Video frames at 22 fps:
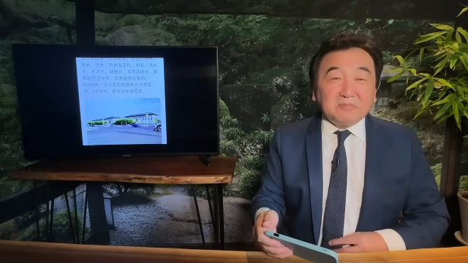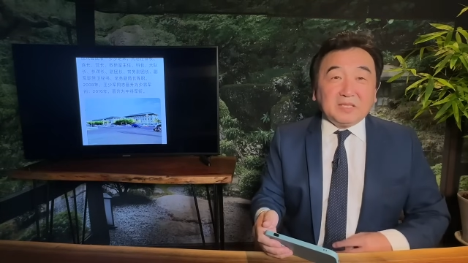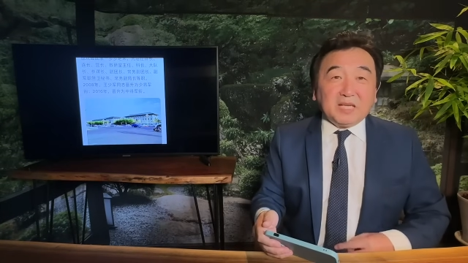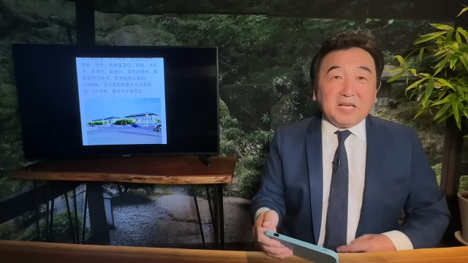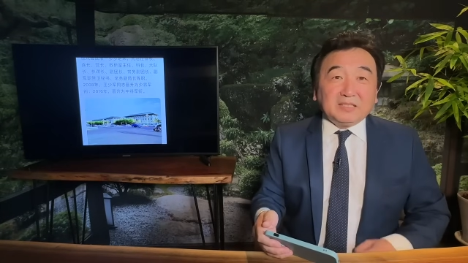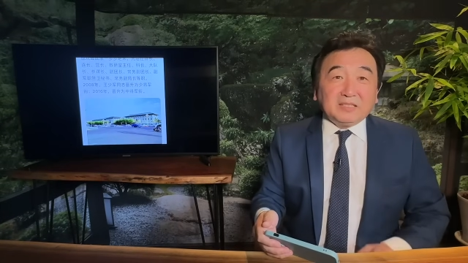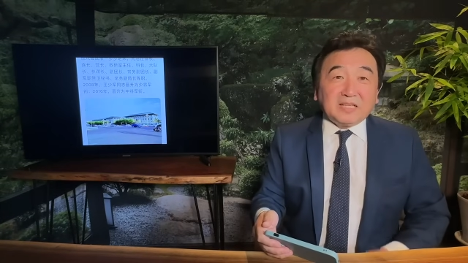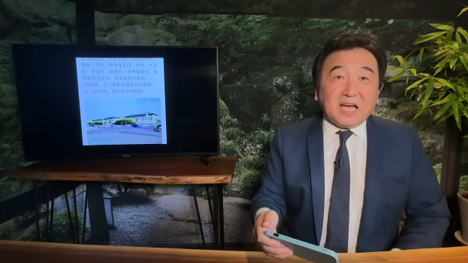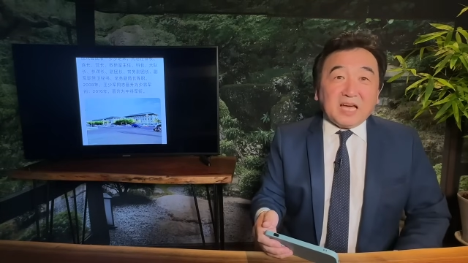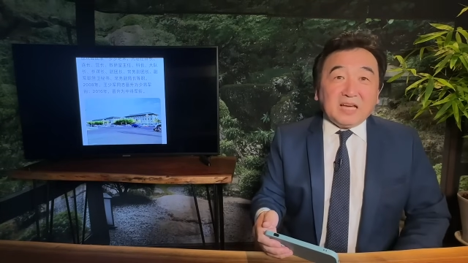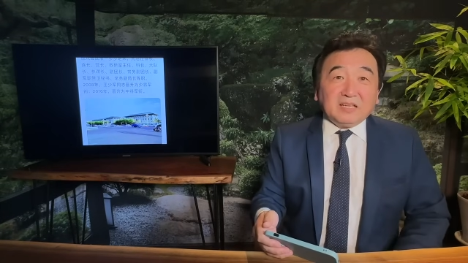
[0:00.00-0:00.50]
么
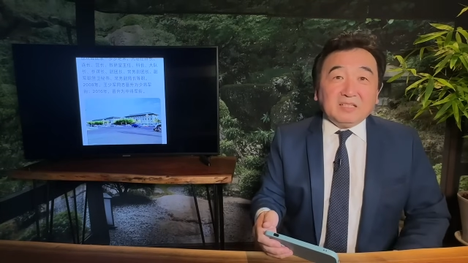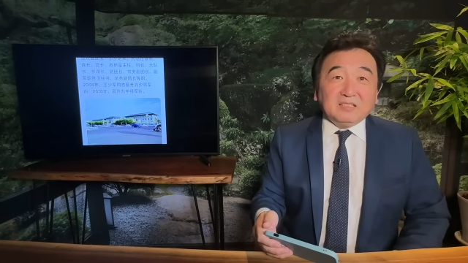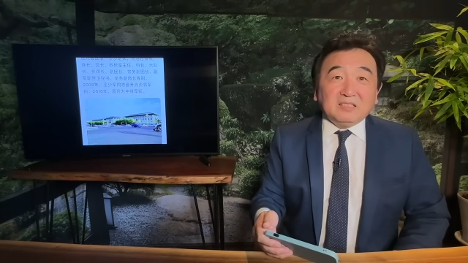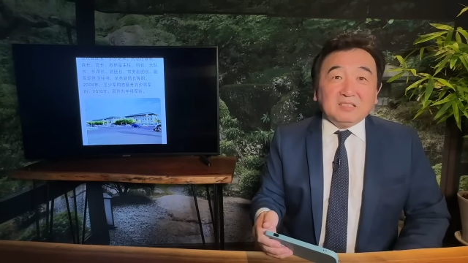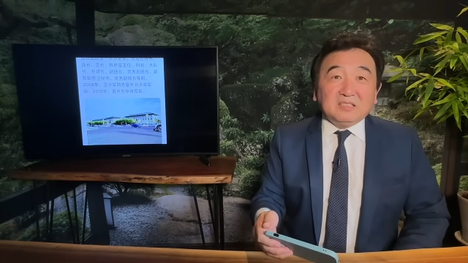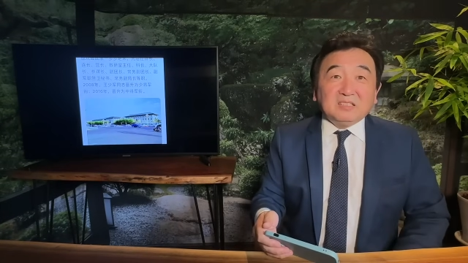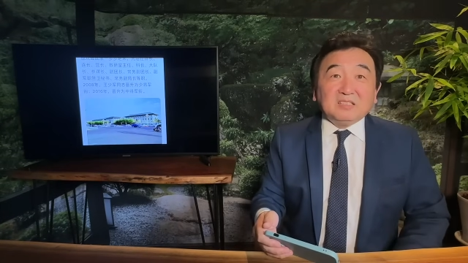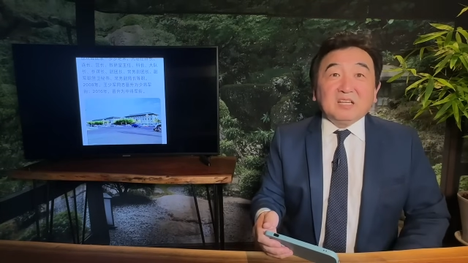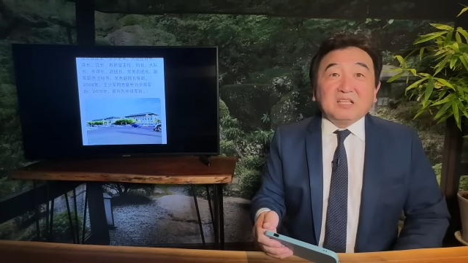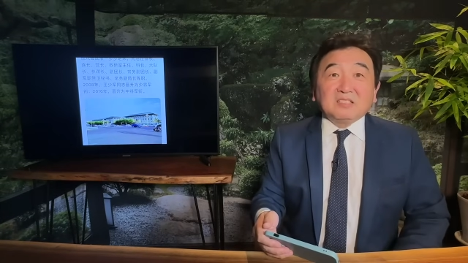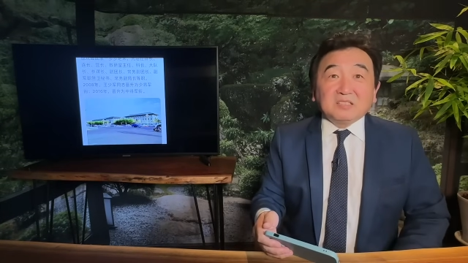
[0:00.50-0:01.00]
年代？
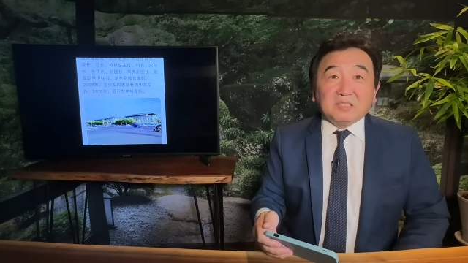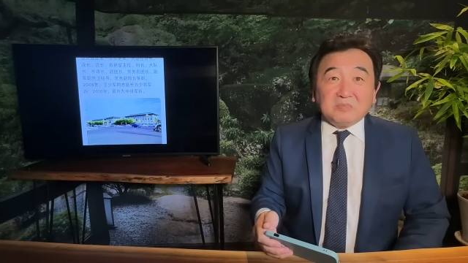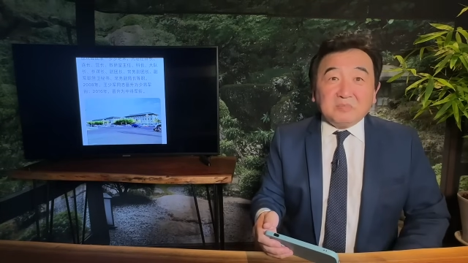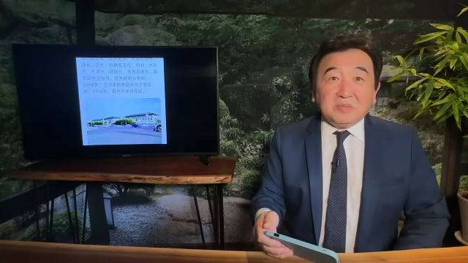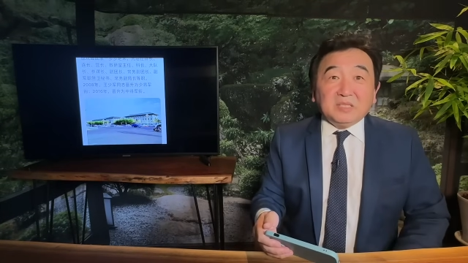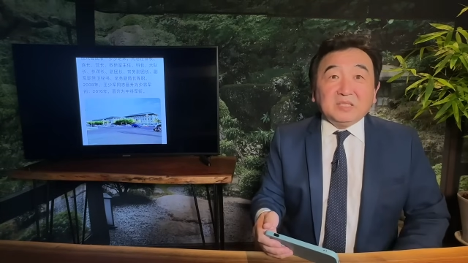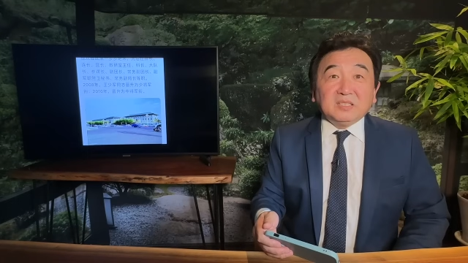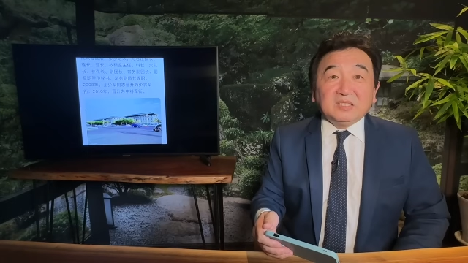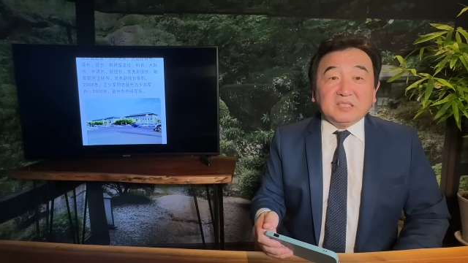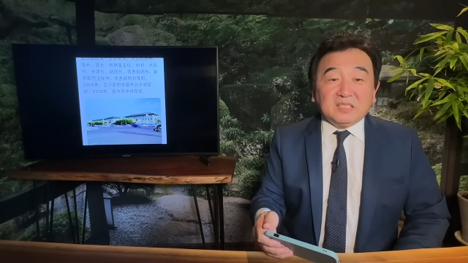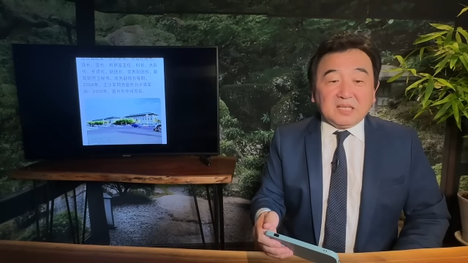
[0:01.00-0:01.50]
江泽
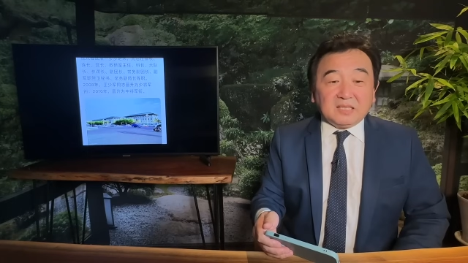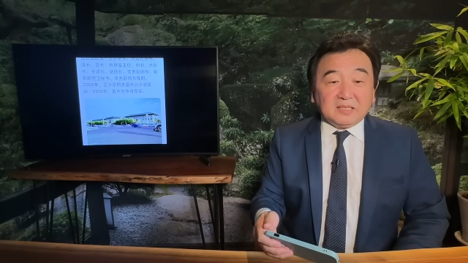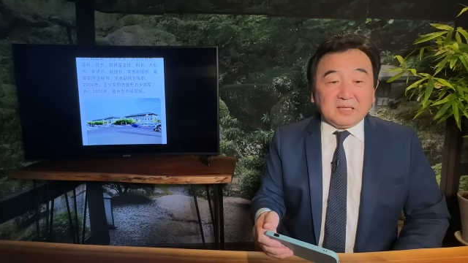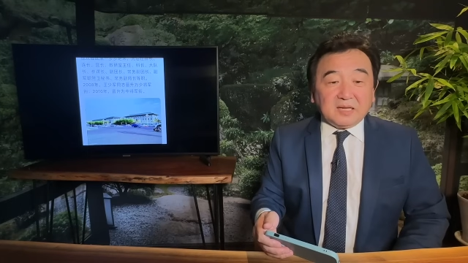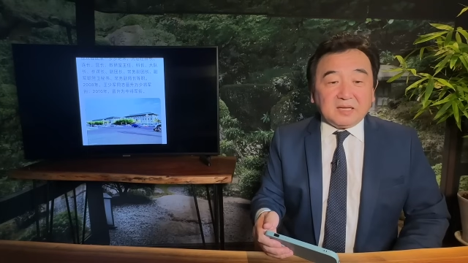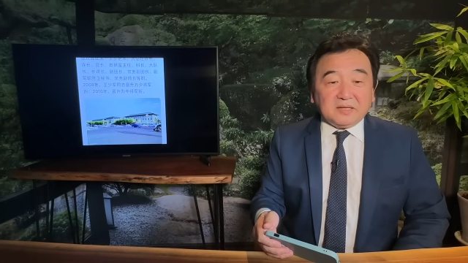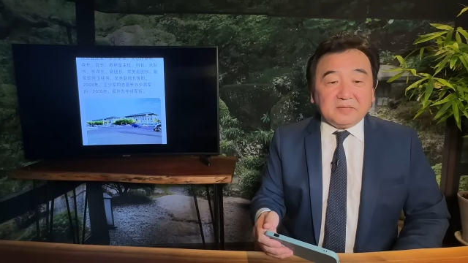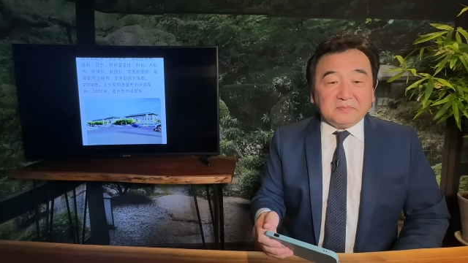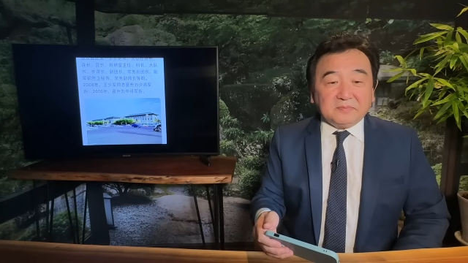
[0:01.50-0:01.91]
民的年代。